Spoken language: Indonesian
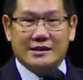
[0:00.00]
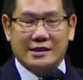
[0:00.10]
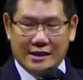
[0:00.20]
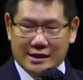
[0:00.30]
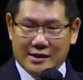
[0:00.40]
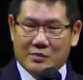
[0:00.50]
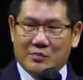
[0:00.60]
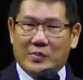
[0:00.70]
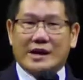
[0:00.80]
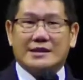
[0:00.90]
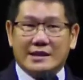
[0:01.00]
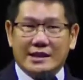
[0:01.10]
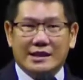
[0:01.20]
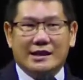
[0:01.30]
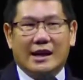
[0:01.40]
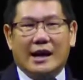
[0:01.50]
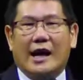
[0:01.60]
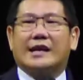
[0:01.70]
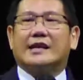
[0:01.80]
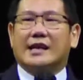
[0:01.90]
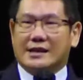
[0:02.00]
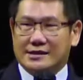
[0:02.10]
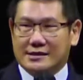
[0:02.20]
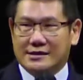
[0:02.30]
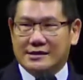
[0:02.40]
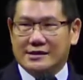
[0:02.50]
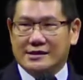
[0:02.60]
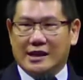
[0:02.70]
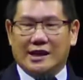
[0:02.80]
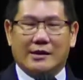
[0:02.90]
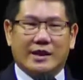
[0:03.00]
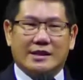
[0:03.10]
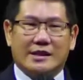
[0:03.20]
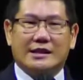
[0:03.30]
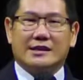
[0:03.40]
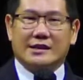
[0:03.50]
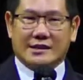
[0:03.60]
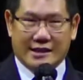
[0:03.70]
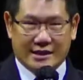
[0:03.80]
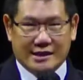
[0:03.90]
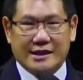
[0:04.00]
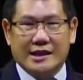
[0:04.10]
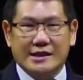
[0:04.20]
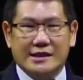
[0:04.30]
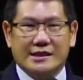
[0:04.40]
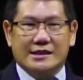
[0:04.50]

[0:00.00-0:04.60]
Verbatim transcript: ya Pasti ada yang namanya seksnya tadi.